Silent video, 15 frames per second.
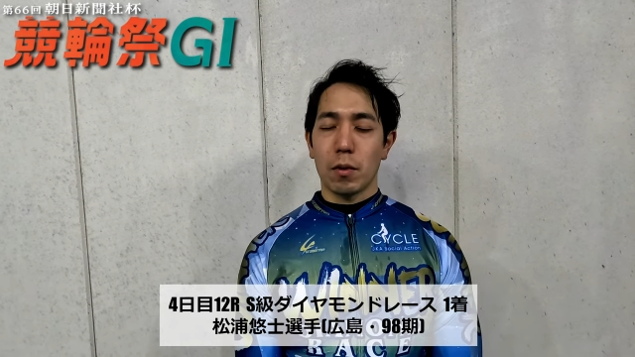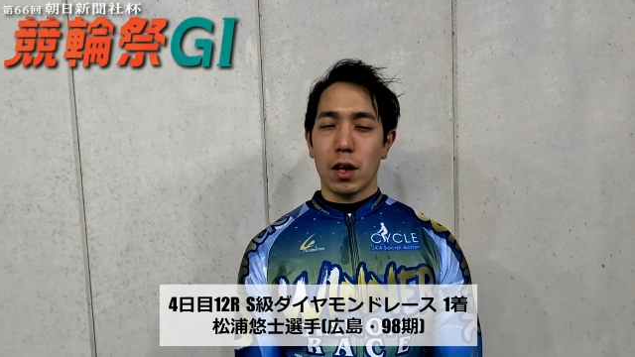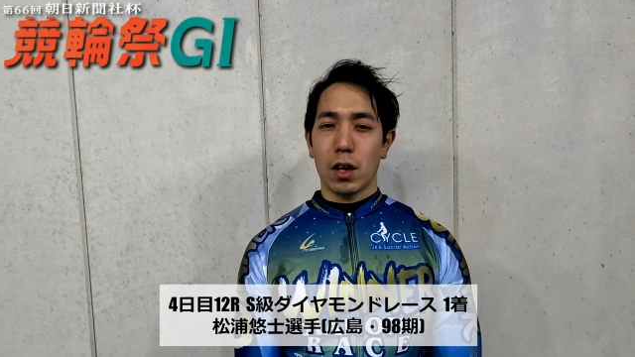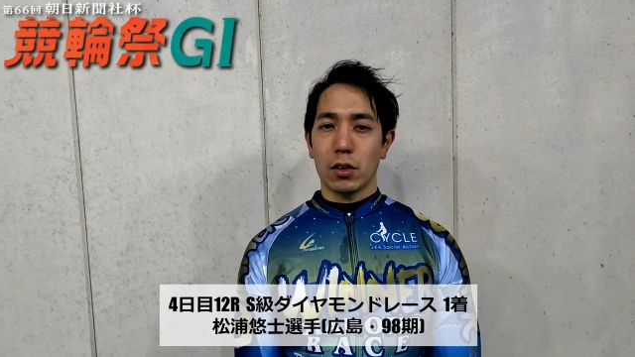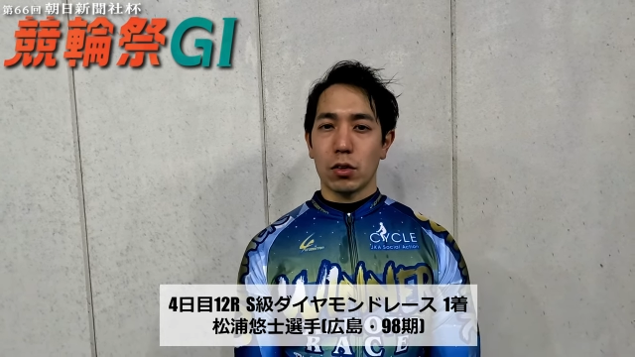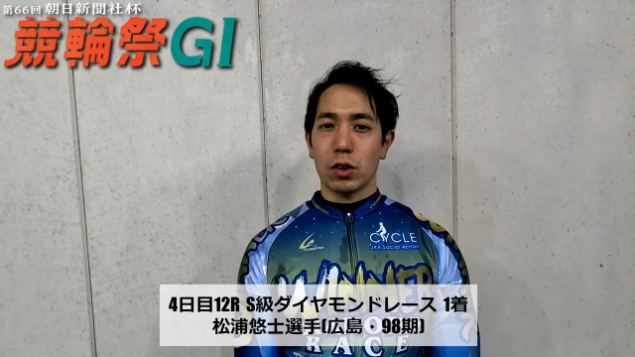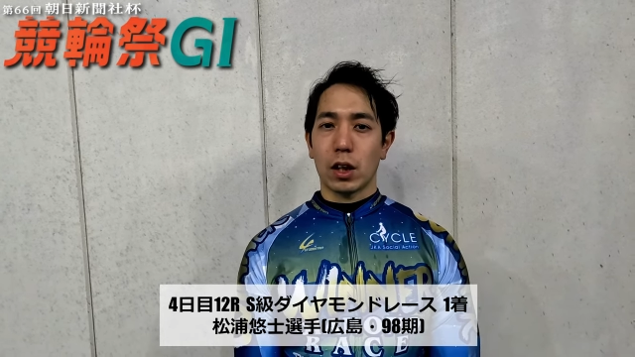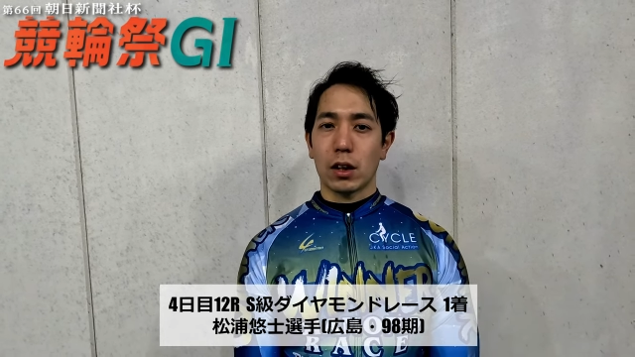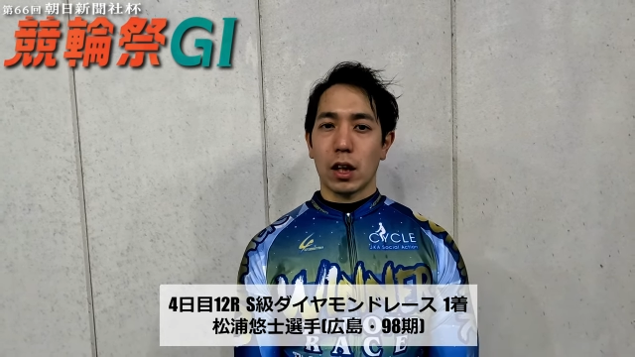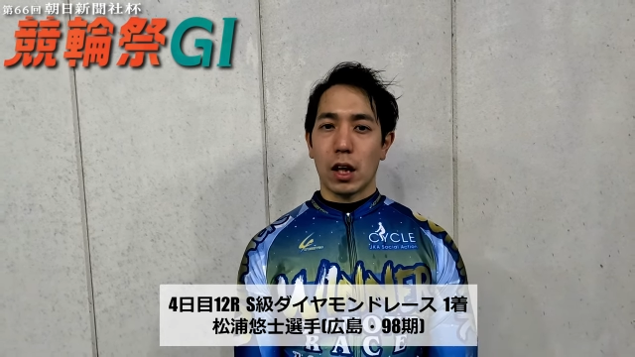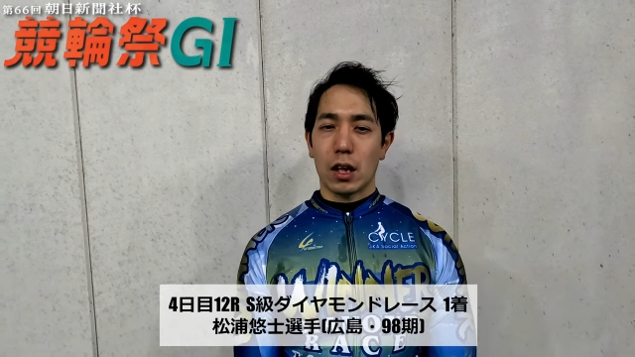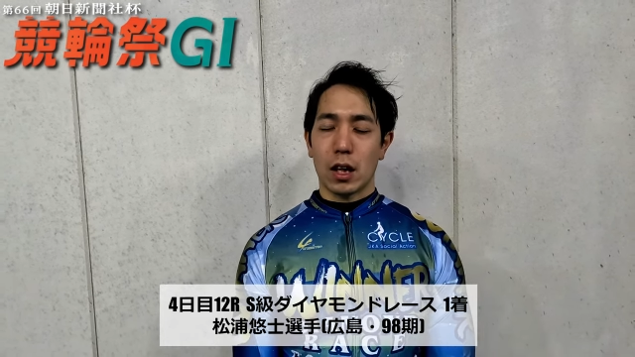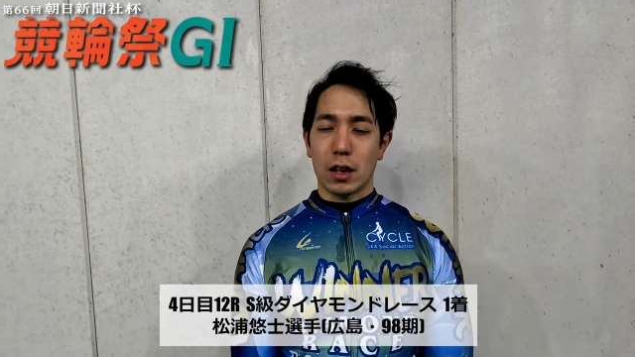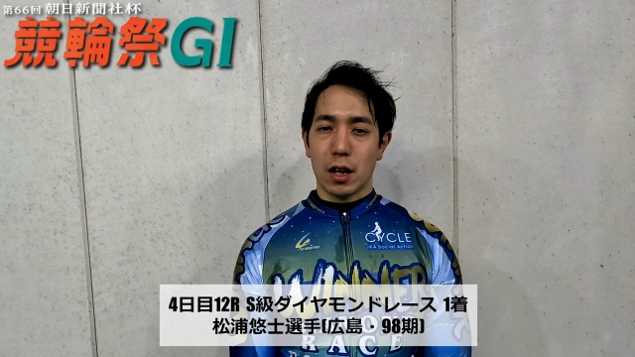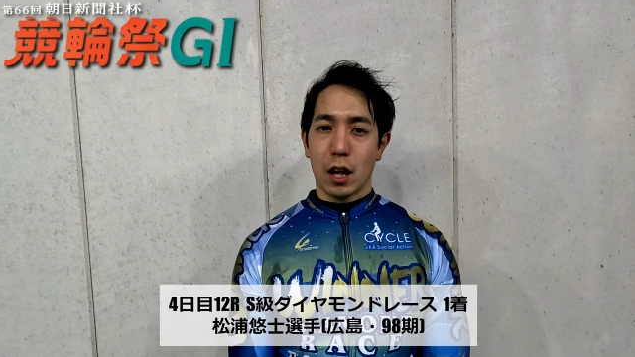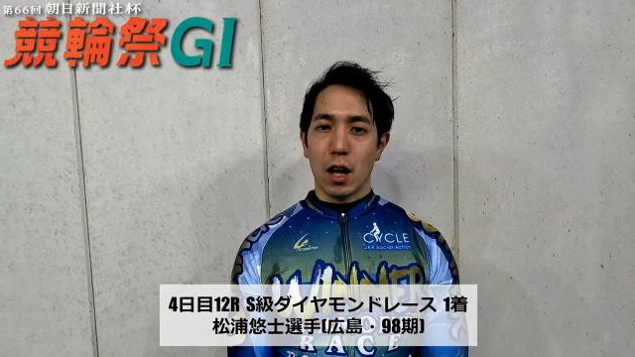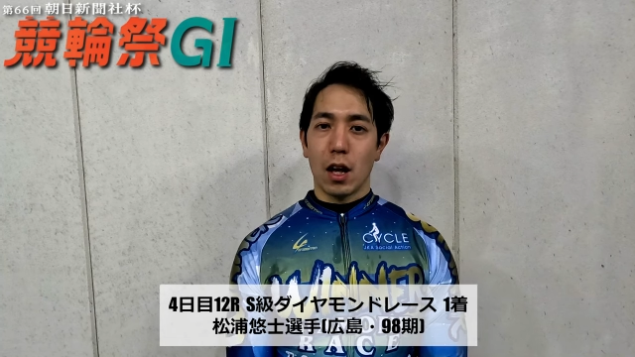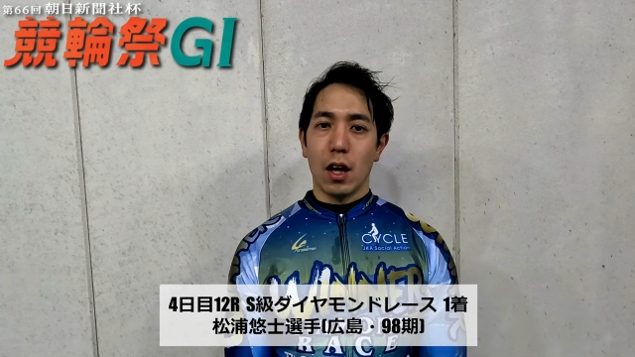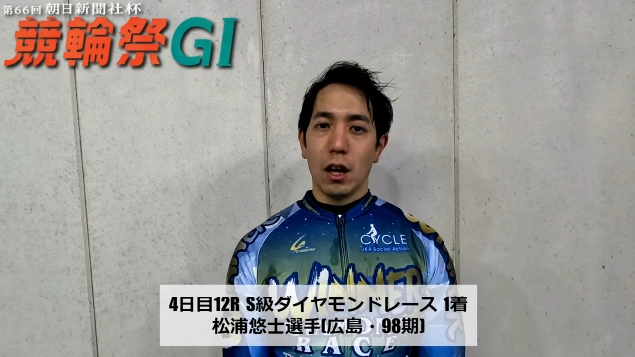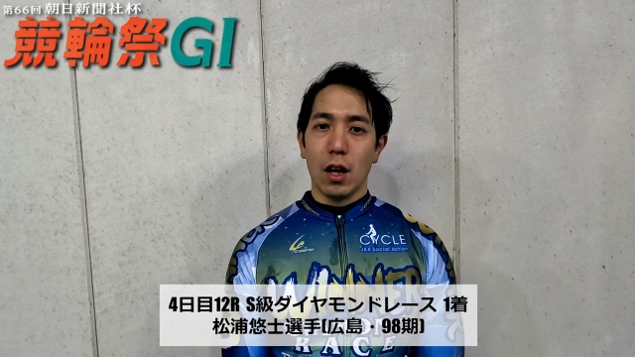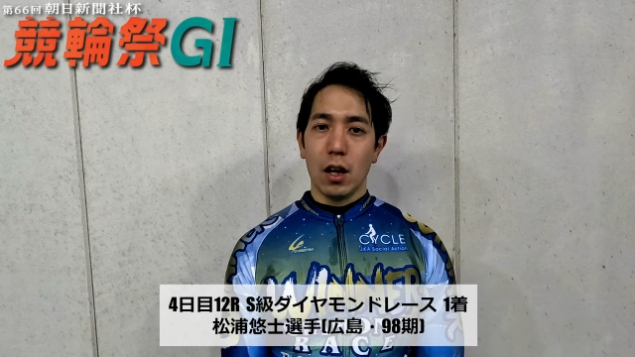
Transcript: 関東だったら入れて